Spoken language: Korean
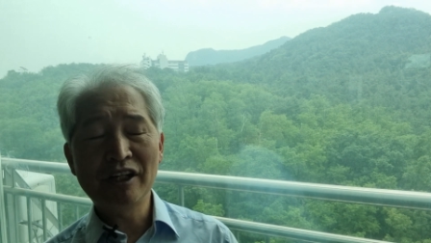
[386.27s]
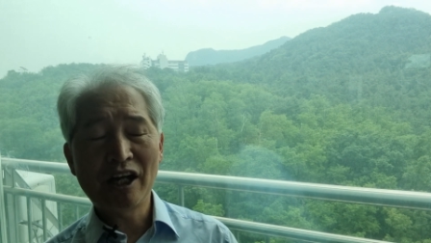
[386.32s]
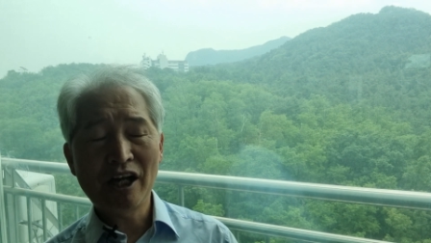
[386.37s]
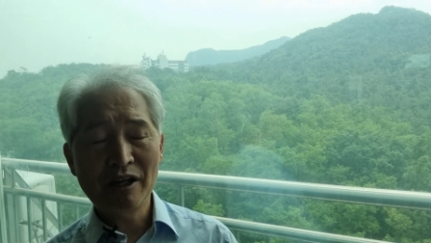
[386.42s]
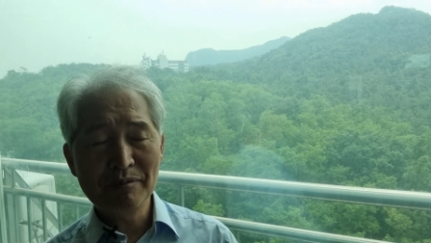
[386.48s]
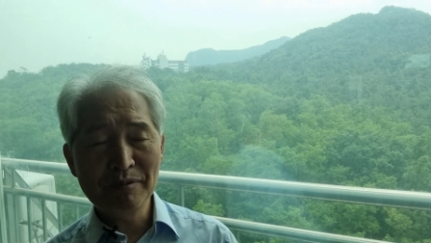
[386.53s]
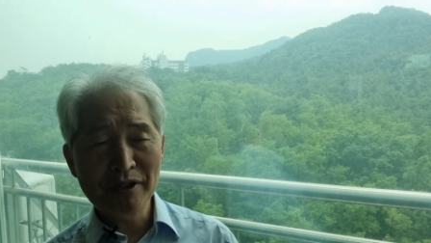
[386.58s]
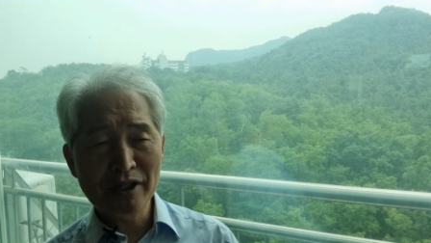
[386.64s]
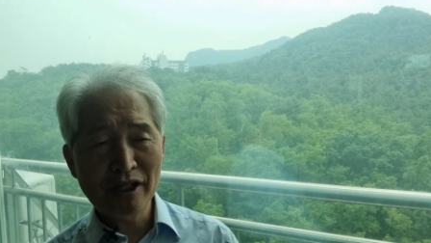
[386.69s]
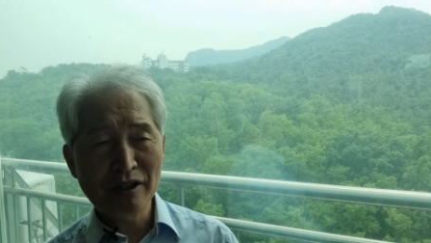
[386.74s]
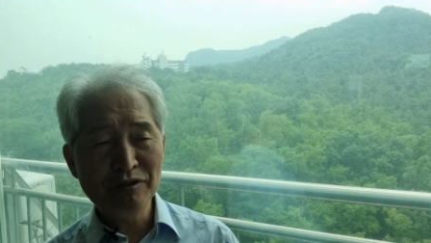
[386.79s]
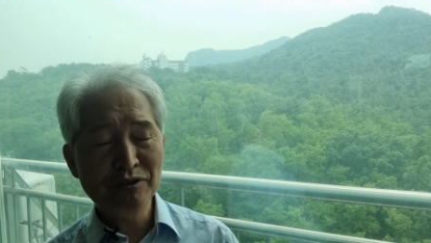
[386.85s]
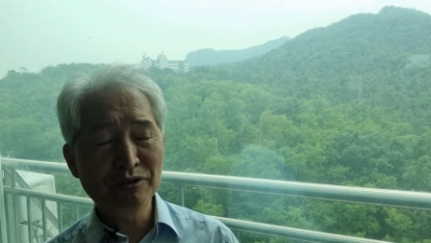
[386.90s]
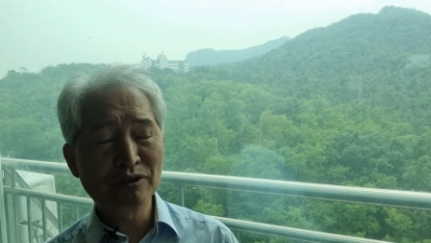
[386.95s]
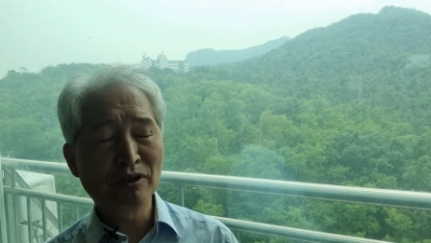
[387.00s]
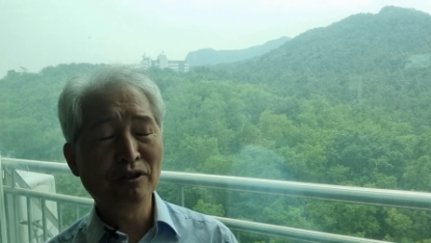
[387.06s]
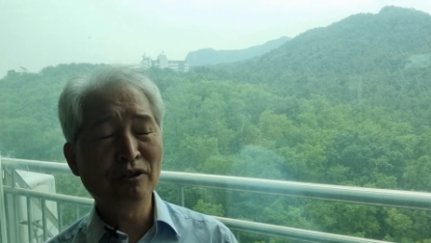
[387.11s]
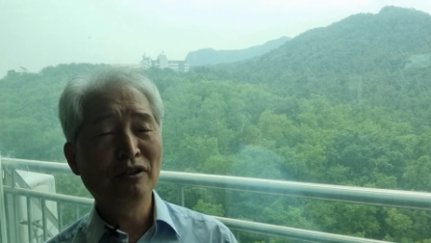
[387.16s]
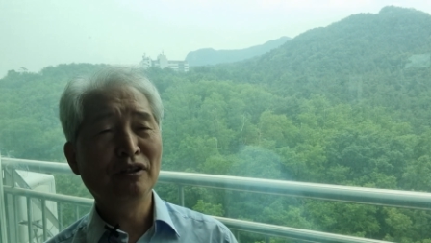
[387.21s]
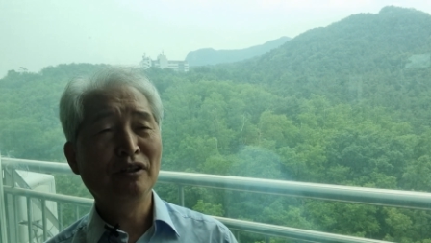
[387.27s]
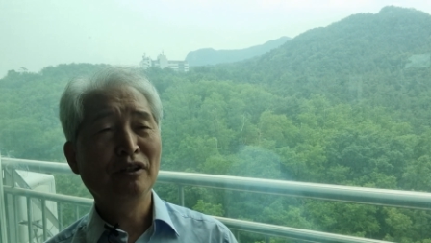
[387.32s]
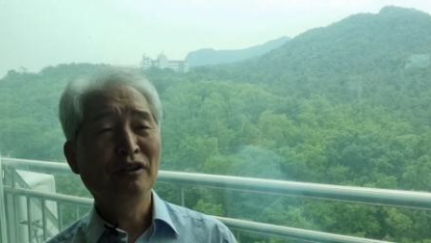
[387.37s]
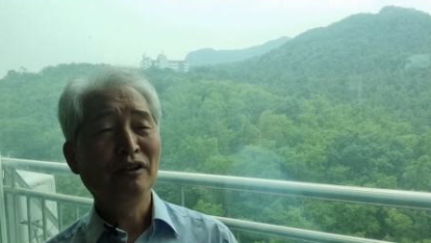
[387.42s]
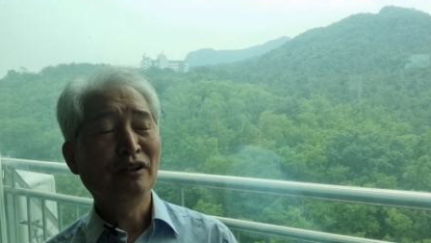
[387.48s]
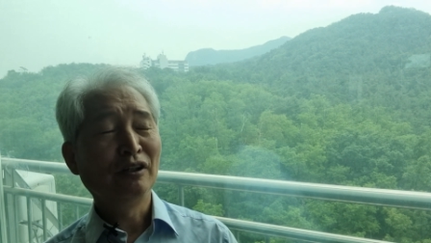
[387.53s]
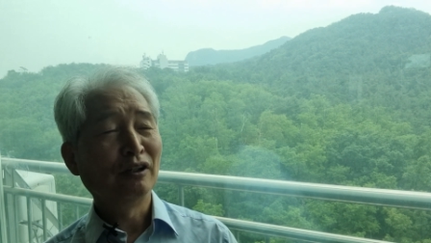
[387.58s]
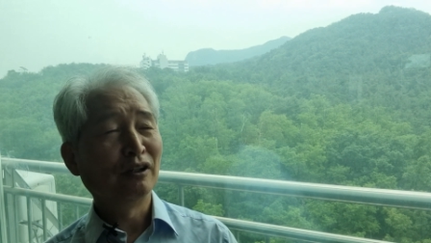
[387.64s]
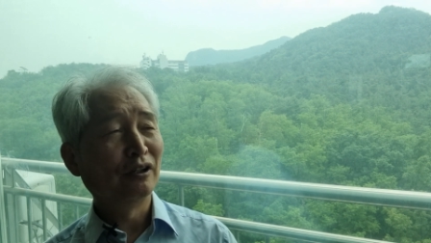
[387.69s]
하면 할수록
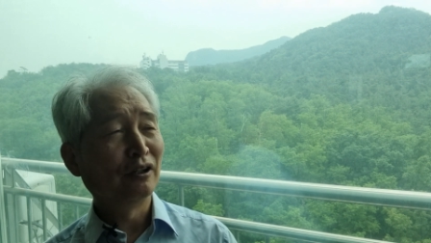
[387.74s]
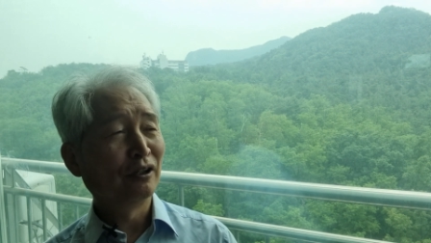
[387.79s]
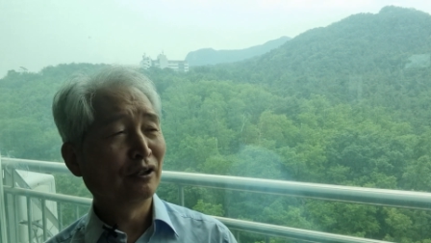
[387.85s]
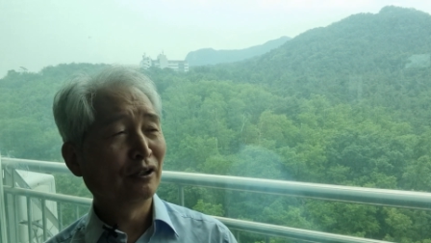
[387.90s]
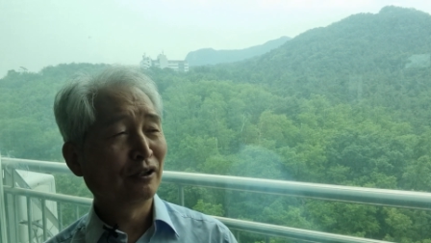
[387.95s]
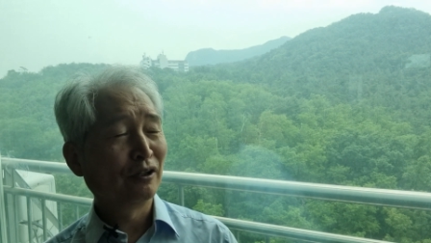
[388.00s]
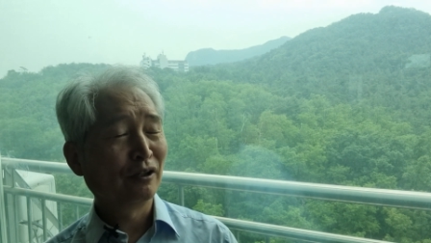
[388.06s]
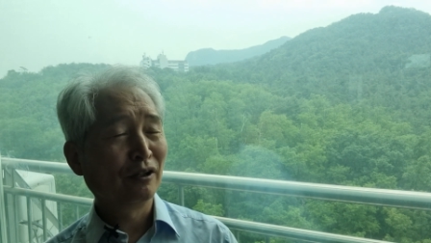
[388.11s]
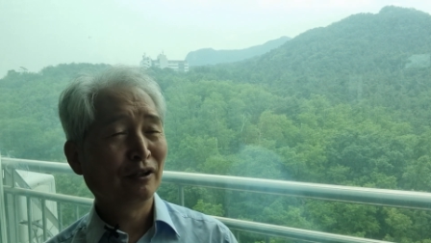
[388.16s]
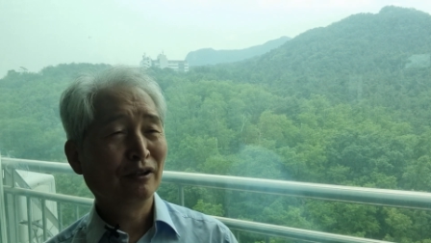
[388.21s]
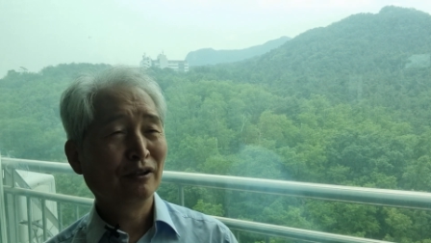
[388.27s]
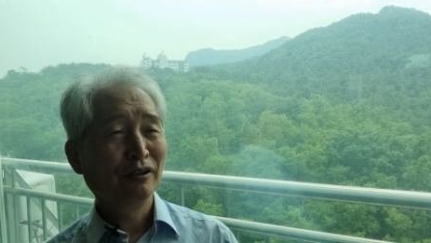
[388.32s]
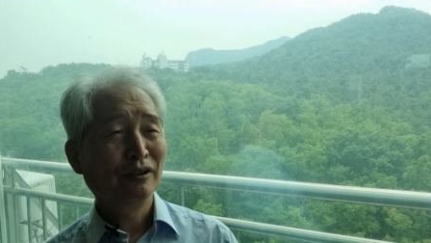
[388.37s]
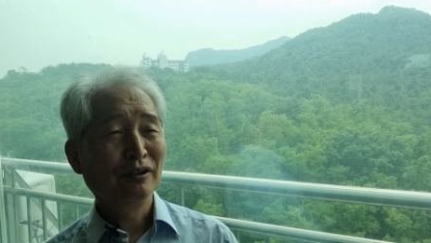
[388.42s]
아,